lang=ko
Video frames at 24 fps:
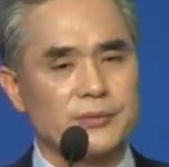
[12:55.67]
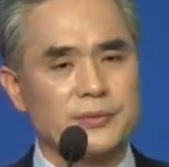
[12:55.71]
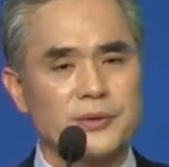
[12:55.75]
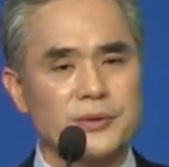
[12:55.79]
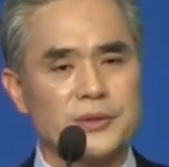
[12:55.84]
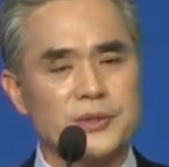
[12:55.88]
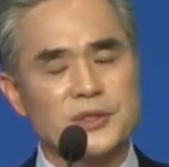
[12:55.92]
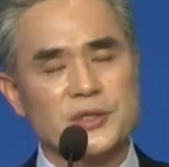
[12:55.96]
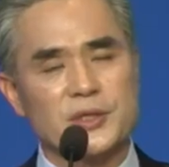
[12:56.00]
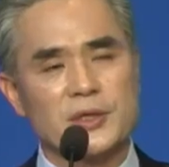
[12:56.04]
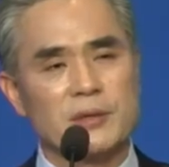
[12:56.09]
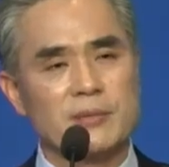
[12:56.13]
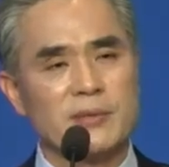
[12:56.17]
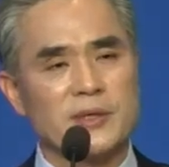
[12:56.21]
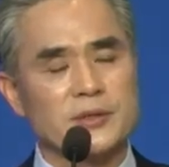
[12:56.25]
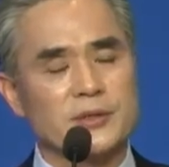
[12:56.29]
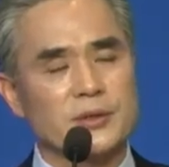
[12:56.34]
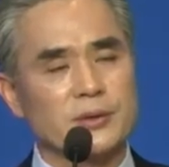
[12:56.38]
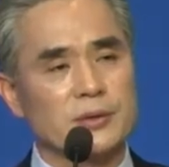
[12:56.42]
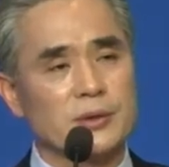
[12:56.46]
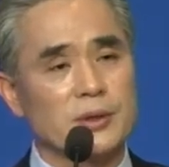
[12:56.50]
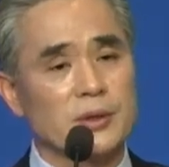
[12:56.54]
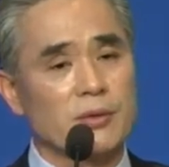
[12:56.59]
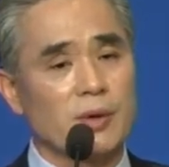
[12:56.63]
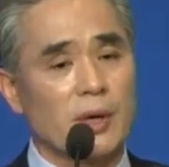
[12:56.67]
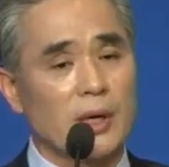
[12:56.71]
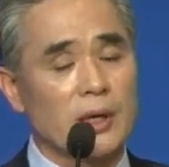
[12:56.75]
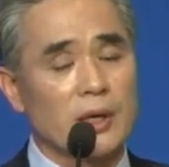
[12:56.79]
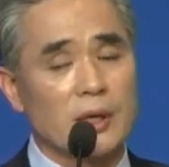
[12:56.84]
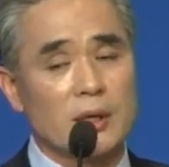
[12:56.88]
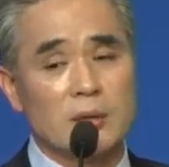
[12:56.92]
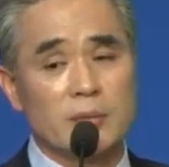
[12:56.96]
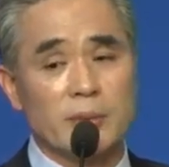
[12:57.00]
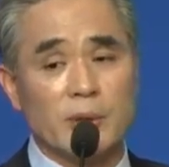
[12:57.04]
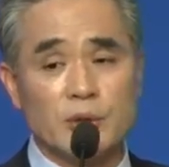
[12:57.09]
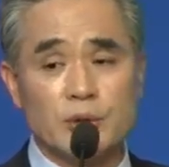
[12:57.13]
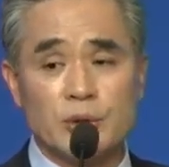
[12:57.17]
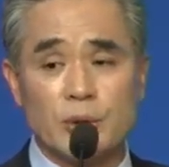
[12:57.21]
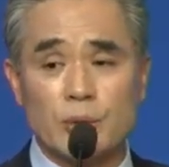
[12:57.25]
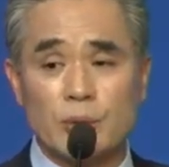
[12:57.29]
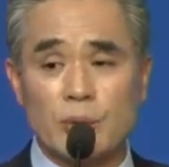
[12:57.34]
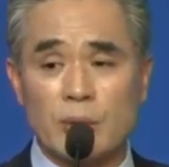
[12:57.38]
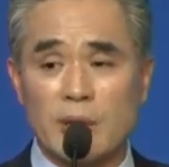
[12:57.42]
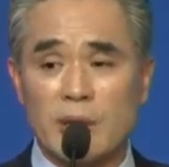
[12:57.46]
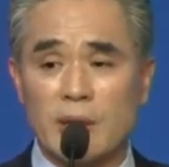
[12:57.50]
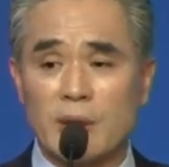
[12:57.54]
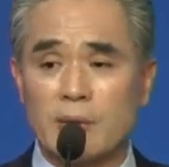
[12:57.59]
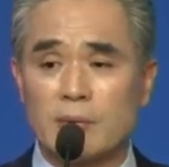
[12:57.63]
이스라엘 백성들이 광야를 몇 년
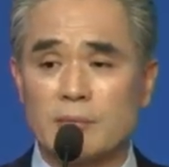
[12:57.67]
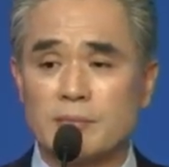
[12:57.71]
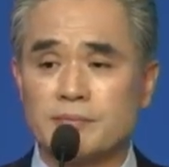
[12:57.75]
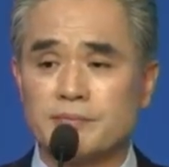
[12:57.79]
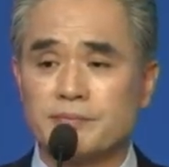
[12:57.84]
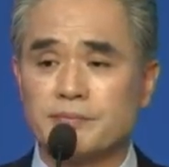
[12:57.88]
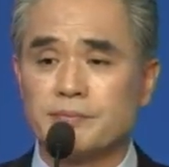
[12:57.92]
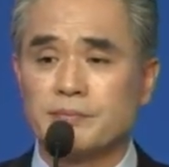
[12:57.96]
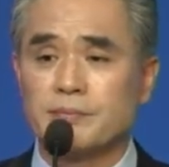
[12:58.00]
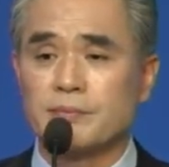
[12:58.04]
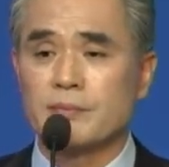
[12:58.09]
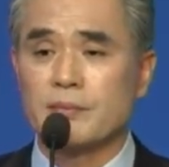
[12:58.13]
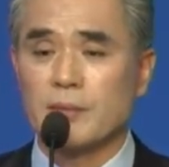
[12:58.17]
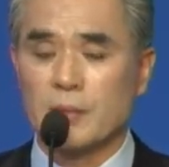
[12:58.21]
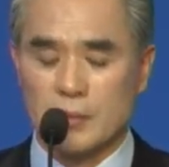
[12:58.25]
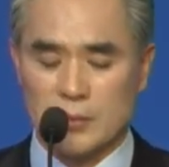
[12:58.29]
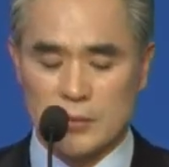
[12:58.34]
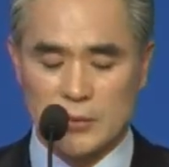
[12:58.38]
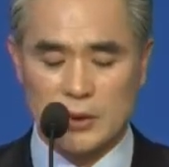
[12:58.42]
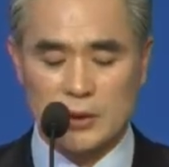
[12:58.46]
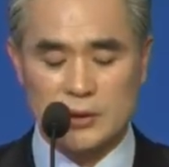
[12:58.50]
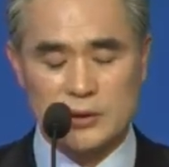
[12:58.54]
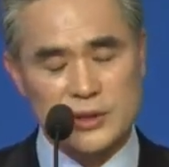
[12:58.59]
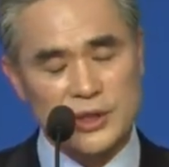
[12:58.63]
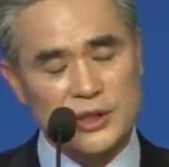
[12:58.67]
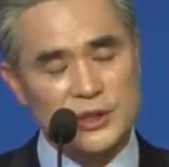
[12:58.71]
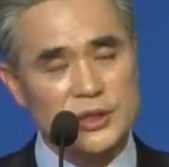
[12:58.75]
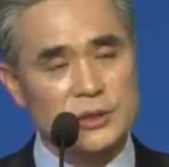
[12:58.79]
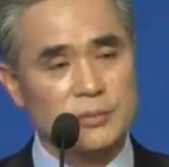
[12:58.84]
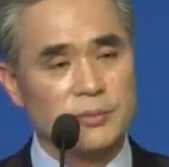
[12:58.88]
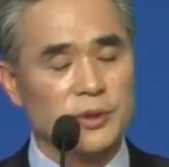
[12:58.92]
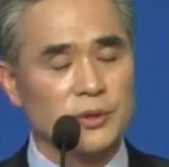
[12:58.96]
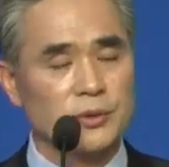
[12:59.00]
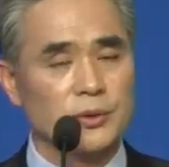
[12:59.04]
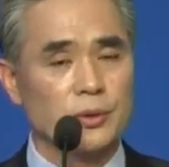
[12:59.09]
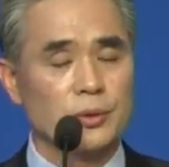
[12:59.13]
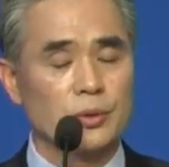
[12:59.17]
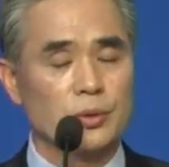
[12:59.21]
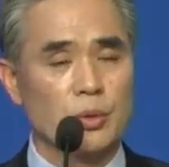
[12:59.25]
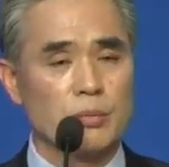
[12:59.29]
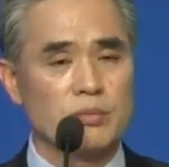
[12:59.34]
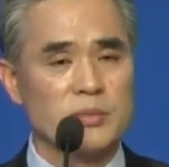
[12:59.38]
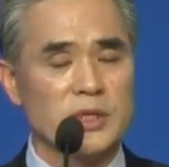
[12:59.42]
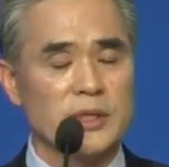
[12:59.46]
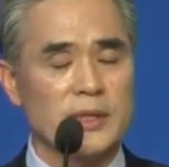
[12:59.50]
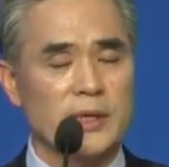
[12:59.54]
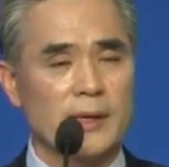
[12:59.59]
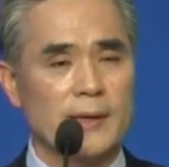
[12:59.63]
돌아요? 40여 년
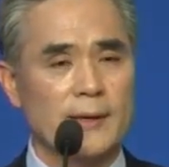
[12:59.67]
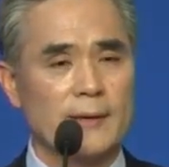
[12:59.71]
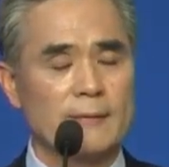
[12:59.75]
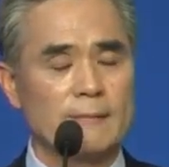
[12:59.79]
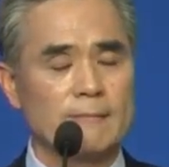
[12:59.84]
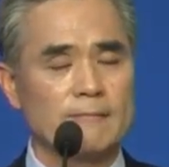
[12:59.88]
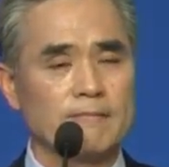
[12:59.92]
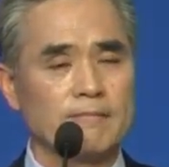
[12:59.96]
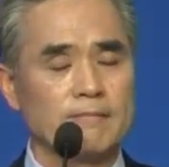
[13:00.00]
돕니다.